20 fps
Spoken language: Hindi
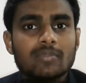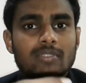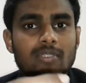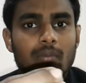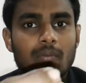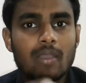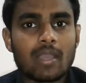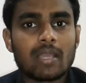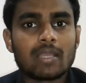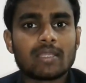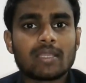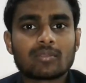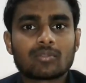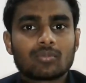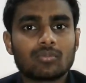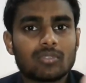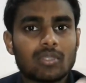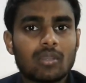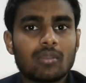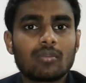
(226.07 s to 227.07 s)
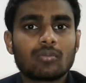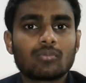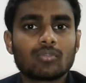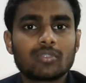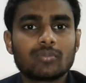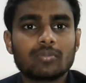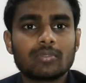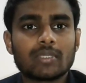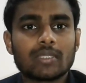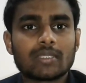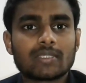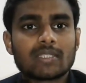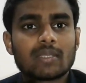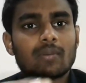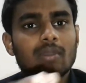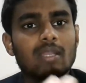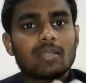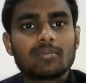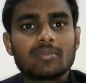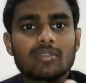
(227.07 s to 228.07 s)
सवाल या सुझाव कुछ भी है
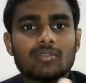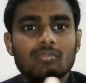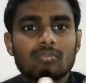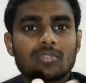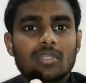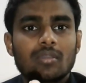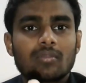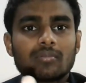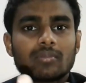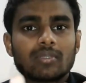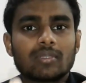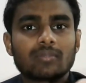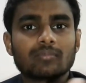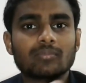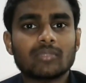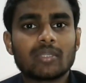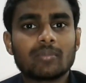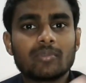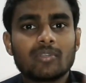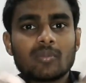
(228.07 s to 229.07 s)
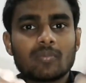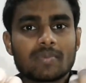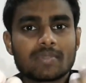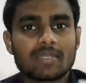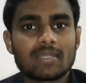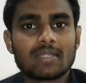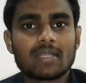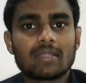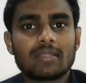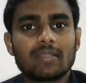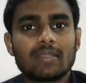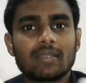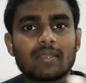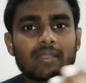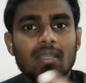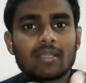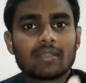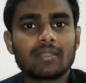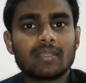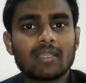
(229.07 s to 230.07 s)
सवाल भी है सुझाव भी है मेरी वीडियो पसंद आती है
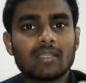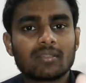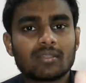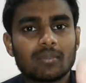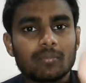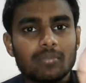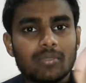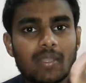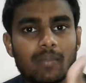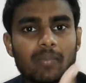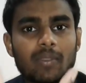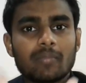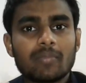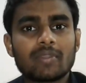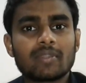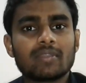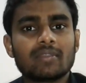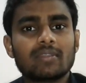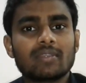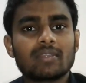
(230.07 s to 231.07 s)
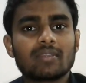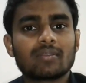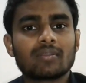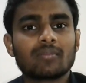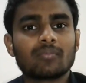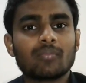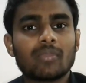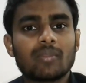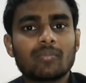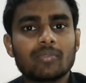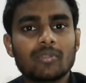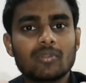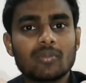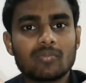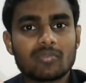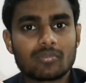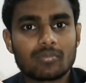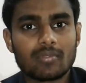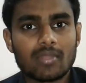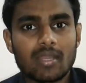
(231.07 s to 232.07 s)
ना आती है तब भी आप कमेंट कीजिए मैं वीडियो
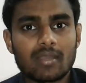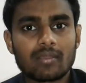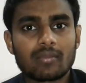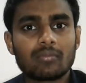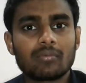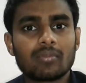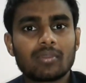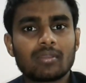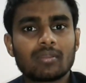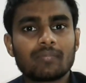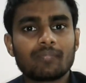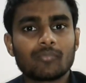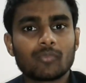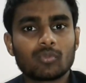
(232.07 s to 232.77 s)
में सुधार करूँगा